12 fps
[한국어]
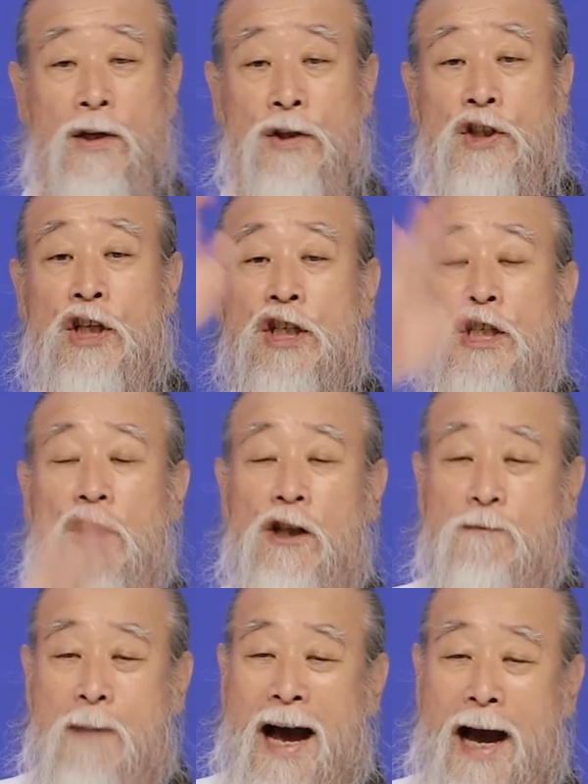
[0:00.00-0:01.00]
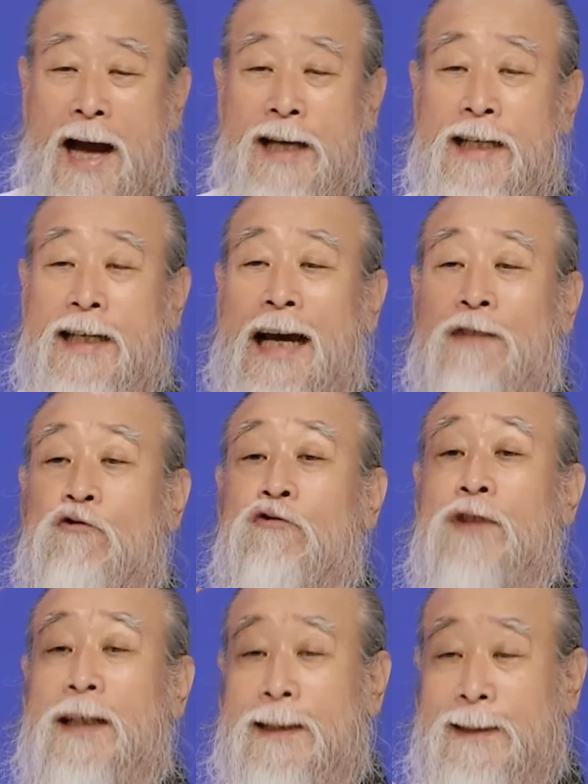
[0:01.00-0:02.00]
지식을 많이
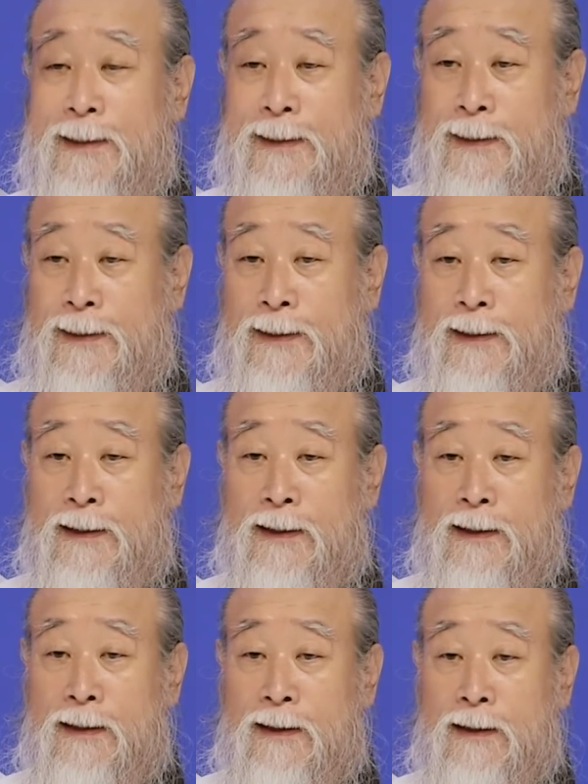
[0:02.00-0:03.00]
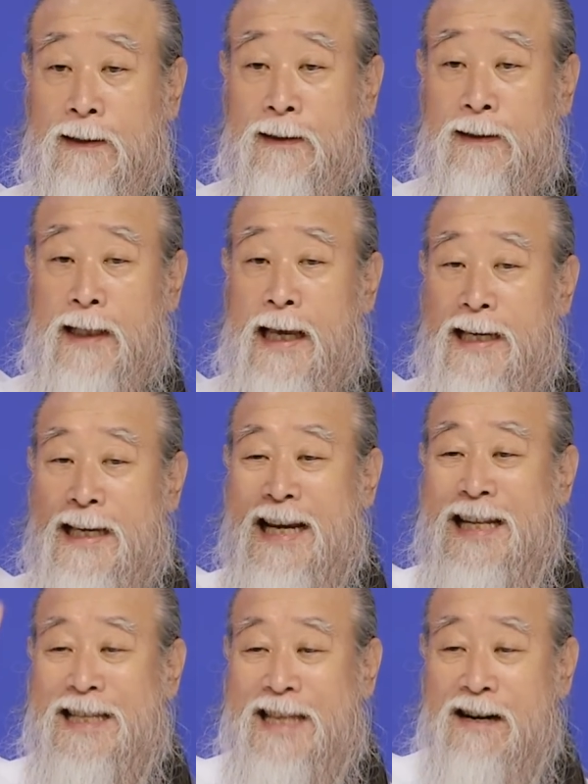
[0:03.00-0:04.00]
갖춘 나라. 이게
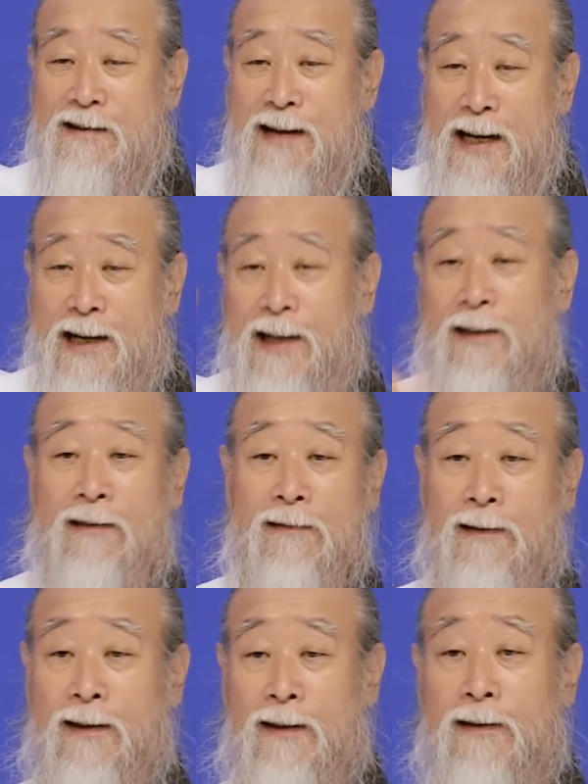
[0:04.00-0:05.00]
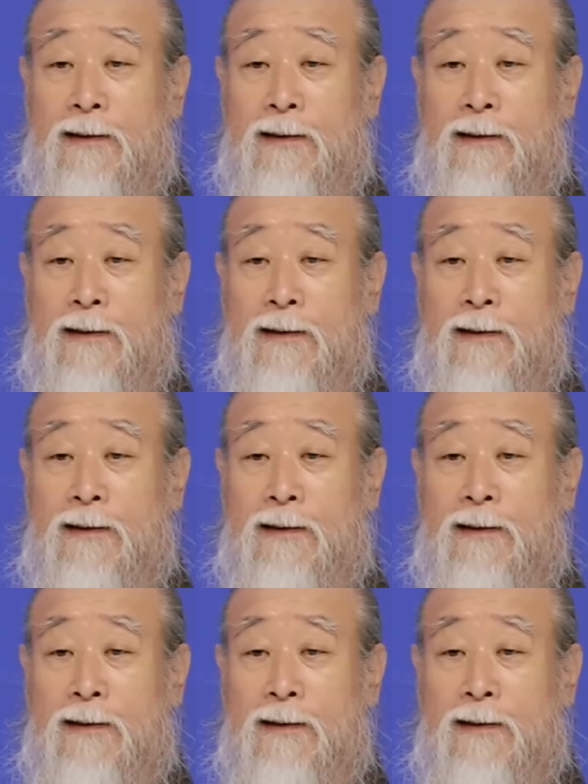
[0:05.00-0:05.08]
1등 나라가 되는 거예요.